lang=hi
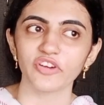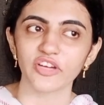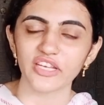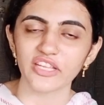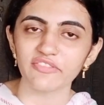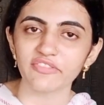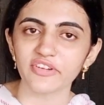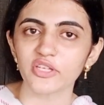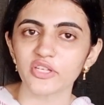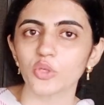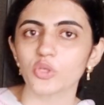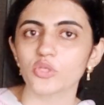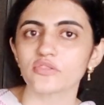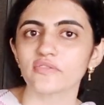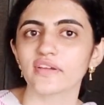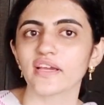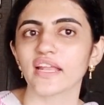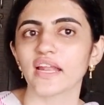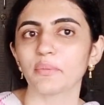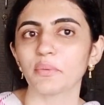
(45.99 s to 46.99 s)
फ़नी वीडियोस
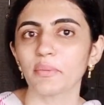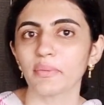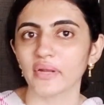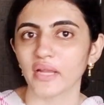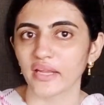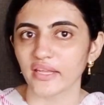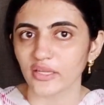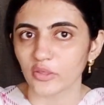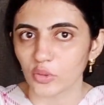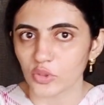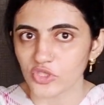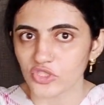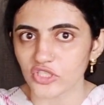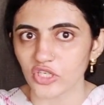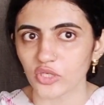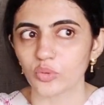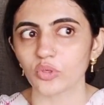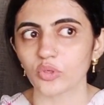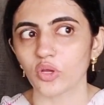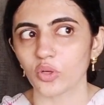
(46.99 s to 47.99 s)
वगैरह भी बनाने की कोशिश
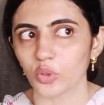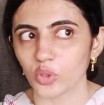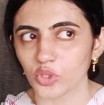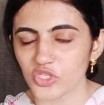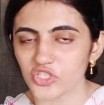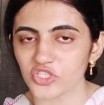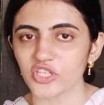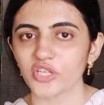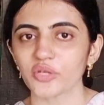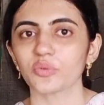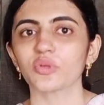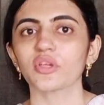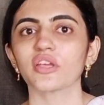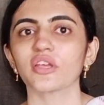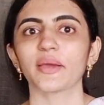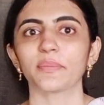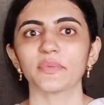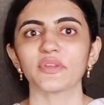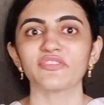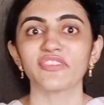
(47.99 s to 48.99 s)
करूँगी और कोशिश करूँगी
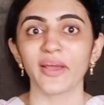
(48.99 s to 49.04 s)
कि अपनी